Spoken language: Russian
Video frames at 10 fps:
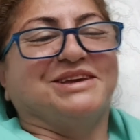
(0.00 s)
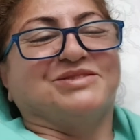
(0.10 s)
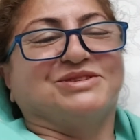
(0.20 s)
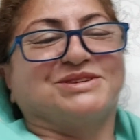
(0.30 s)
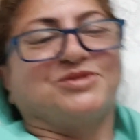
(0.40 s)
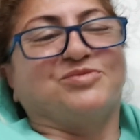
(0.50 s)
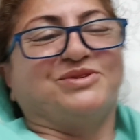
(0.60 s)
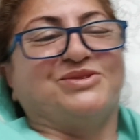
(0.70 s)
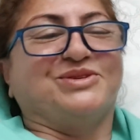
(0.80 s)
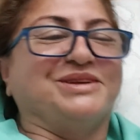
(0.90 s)
Я вас
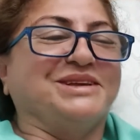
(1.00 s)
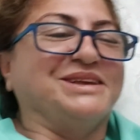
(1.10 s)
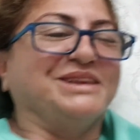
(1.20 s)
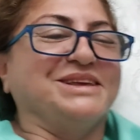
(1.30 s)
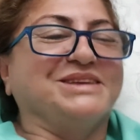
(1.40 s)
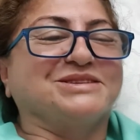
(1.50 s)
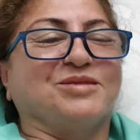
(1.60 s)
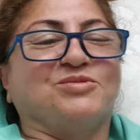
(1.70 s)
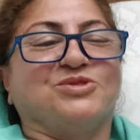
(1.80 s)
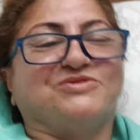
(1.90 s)
люблю
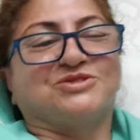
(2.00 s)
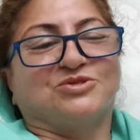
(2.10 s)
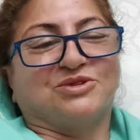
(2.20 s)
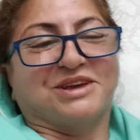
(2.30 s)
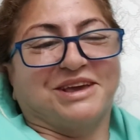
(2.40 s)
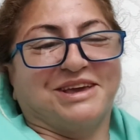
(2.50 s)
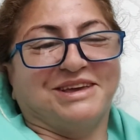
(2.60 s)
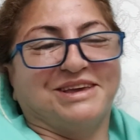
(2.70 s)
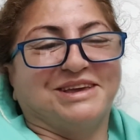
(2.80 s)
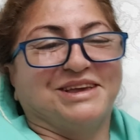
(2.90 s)
со мной все окей.
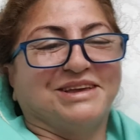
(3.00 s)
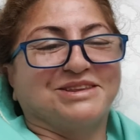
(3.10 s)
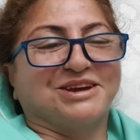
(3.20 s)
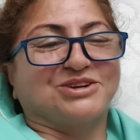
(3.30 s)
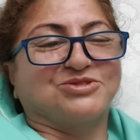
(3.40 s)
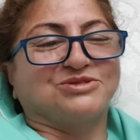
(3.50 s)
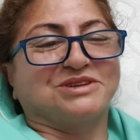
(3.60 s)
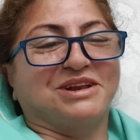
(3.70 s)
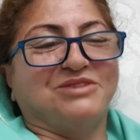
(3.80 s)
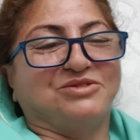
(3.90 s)
Так что
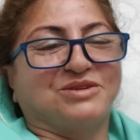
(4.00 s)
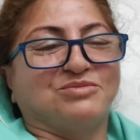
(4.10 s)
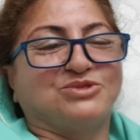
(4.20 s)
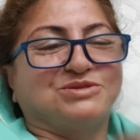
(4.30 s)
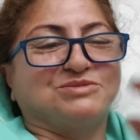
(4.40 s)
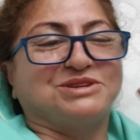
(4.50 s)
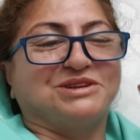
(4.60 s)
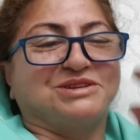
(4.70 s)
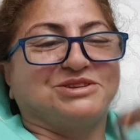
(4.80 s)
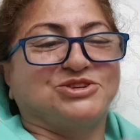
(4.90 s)
заливки будем
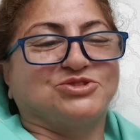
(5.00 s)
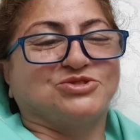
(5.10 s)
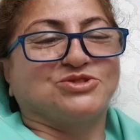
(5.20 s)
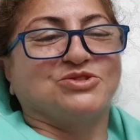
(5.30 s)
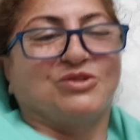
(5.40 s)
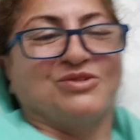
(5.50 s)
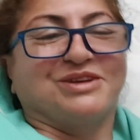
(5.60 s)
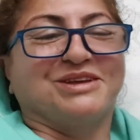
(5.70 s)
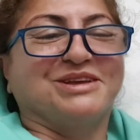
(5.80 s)
делать еще снова.